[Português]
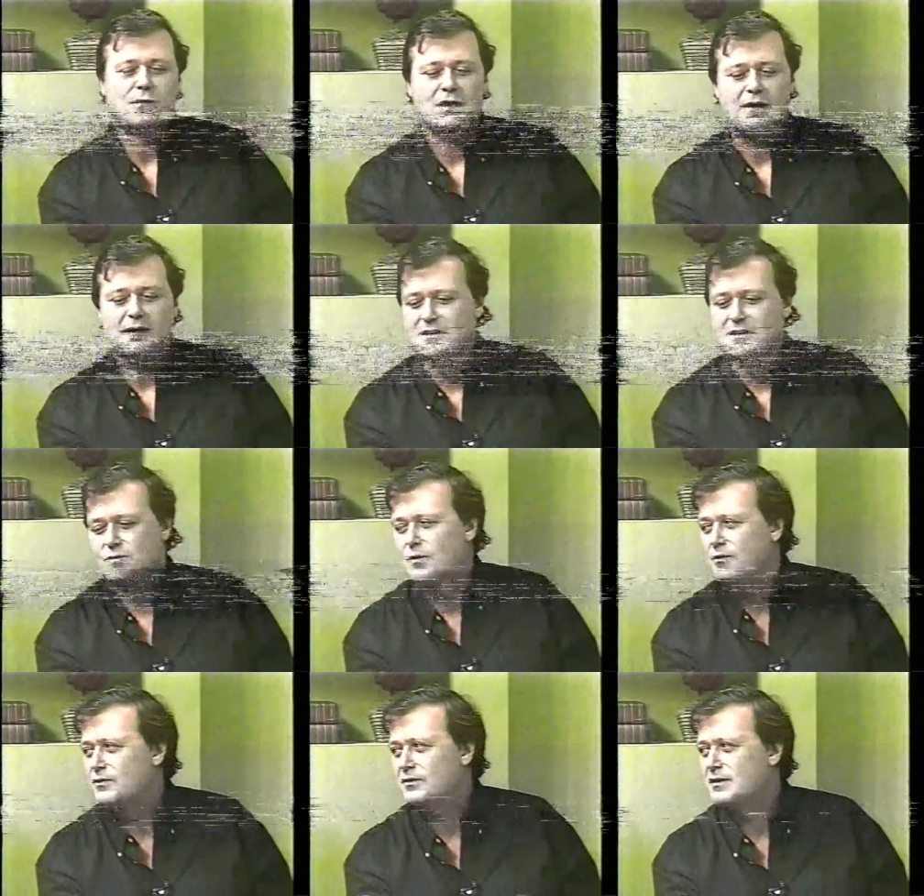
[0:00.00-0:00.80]
aliás,
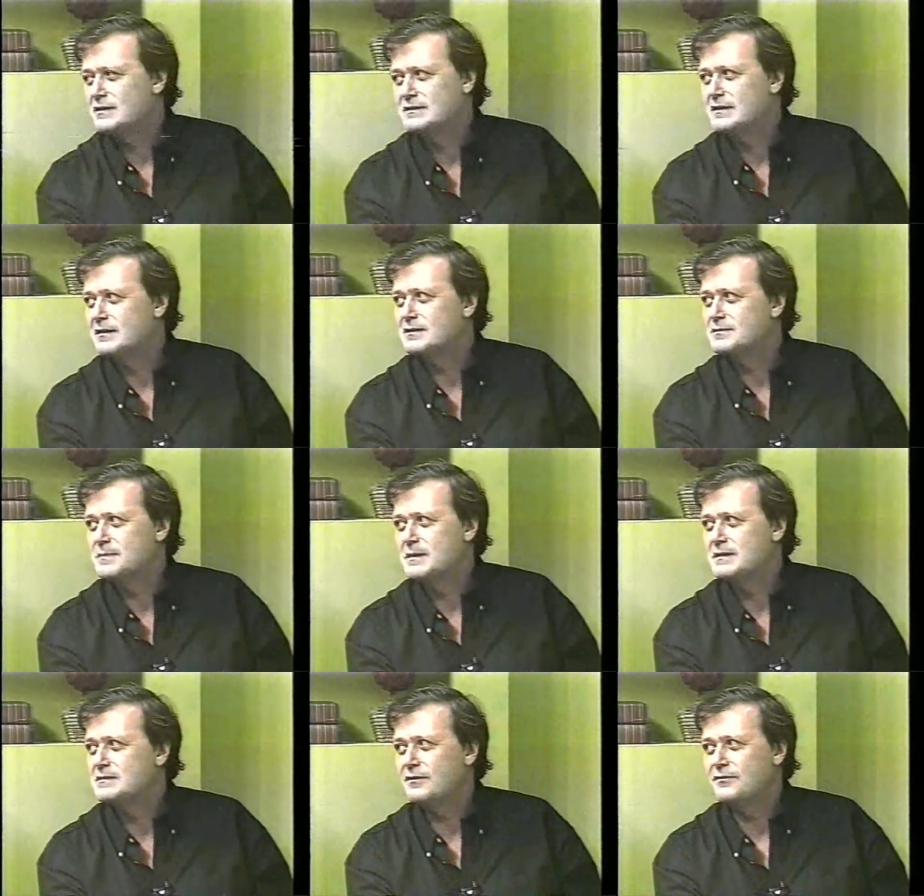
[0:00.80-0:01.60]
quatro dias atrás,
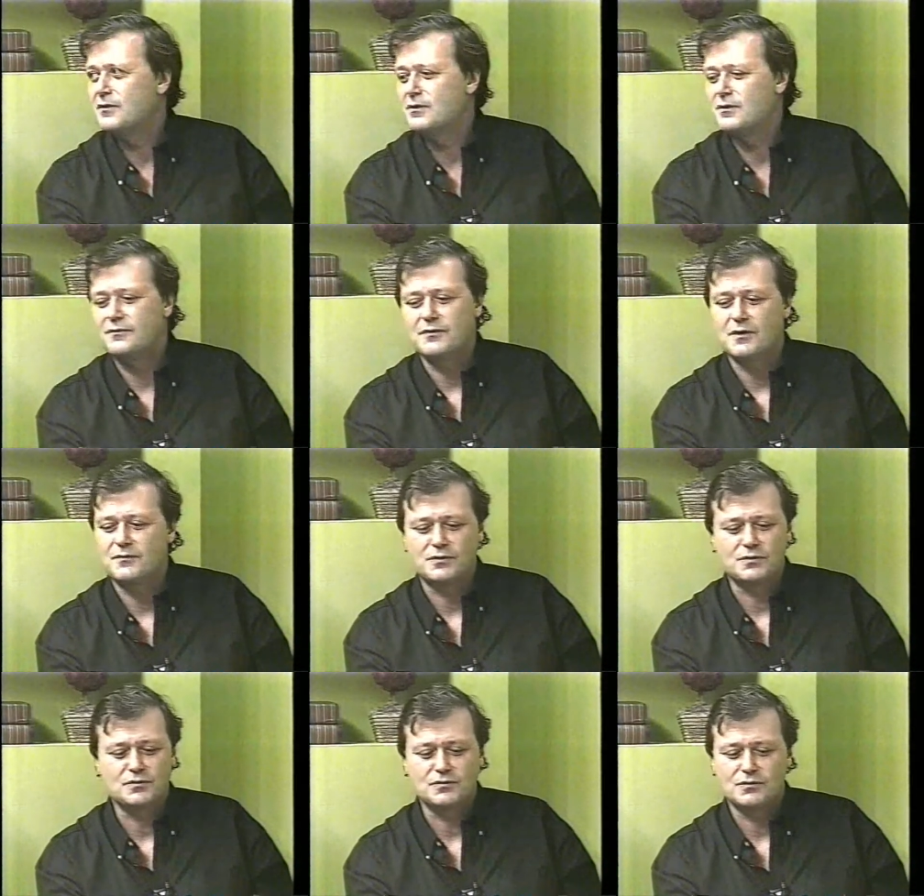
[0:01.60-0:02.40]
mas foi, foi,
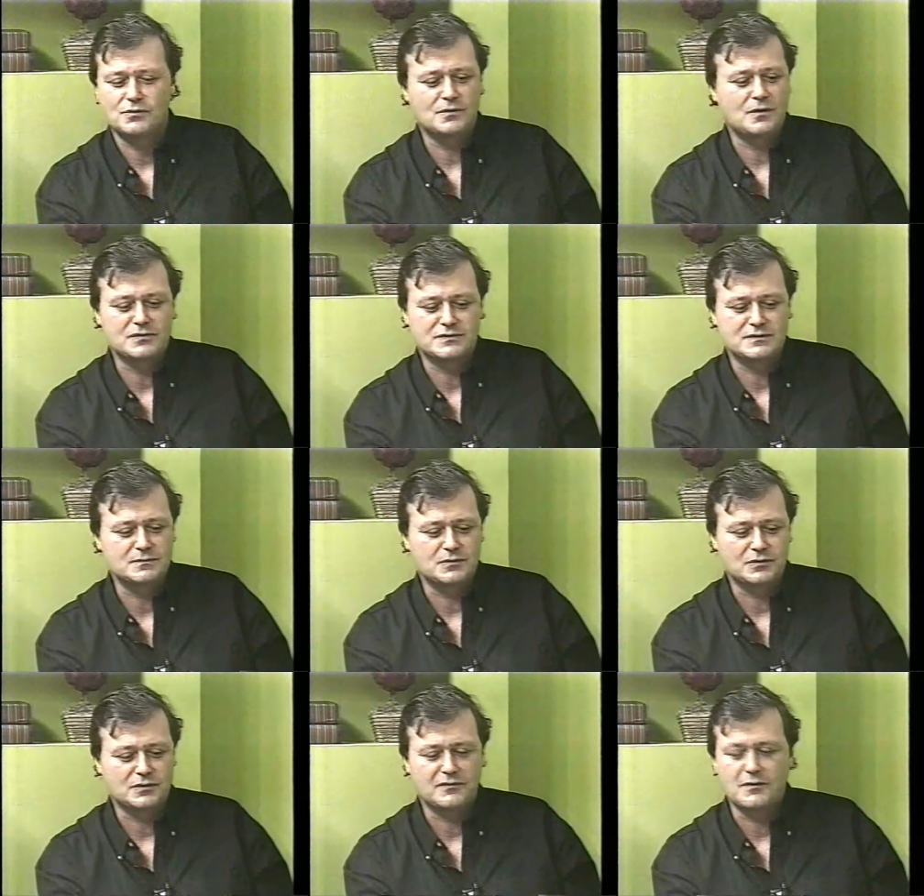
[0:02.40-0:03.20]
foi tudo
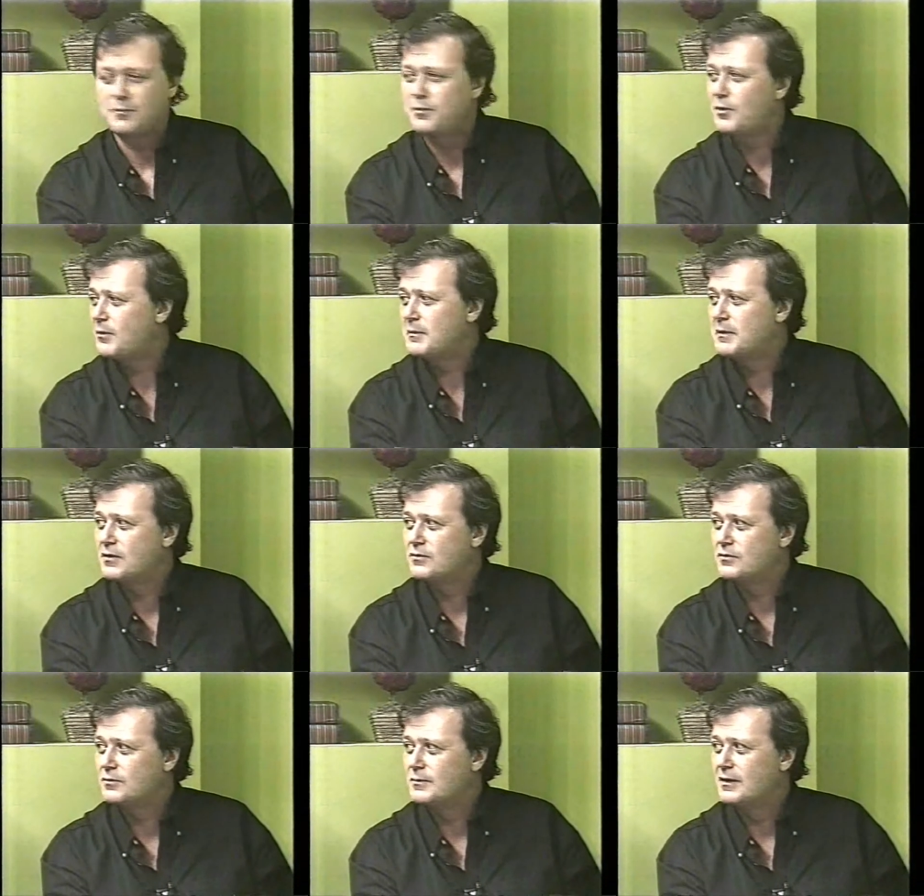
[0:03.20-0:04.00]
ótimo, não teve problema
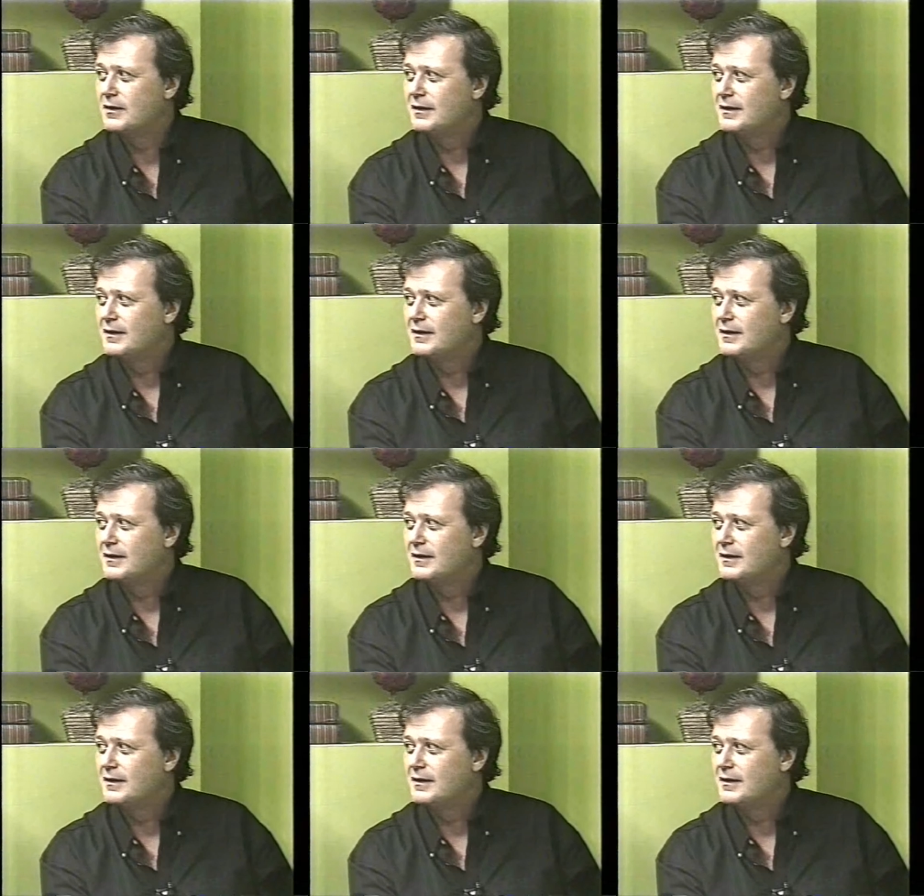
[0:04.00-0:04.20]
nenhum.